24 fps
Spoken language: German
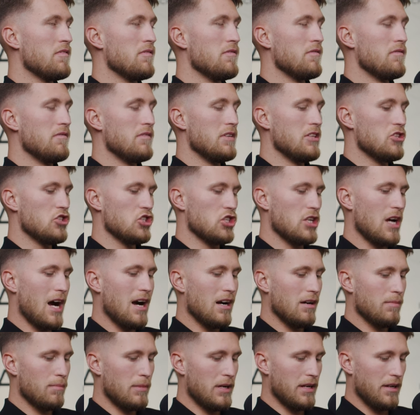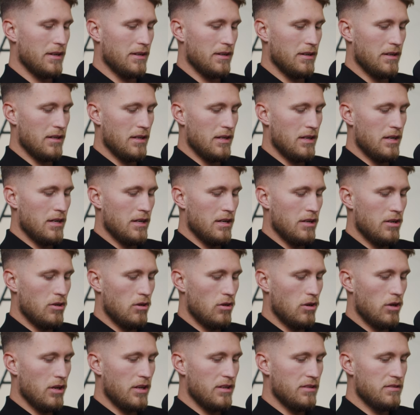wie stark man
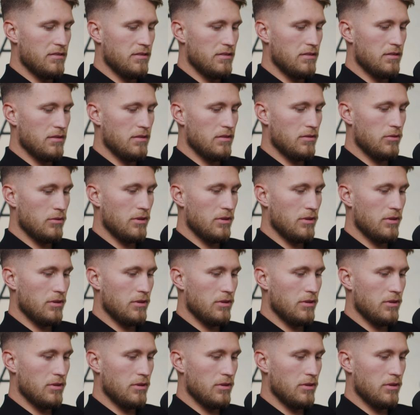Leute